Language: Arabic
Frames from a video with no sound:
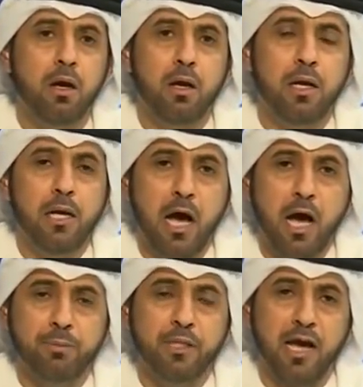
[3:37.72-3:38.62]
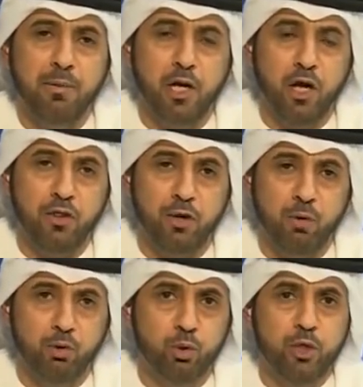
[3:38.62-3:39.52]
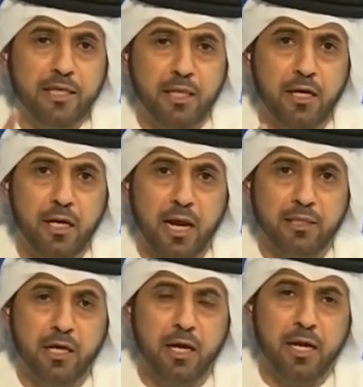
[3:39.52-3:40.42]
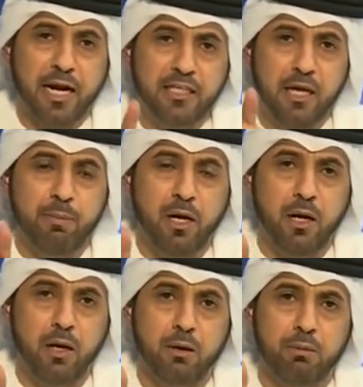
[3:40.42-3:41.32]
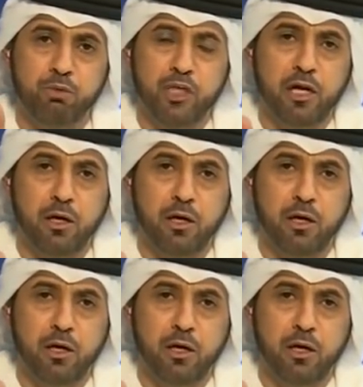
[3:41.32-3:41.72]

اللاعب دائما العذر موجود يدري ان الخساره راح يتحملها مدير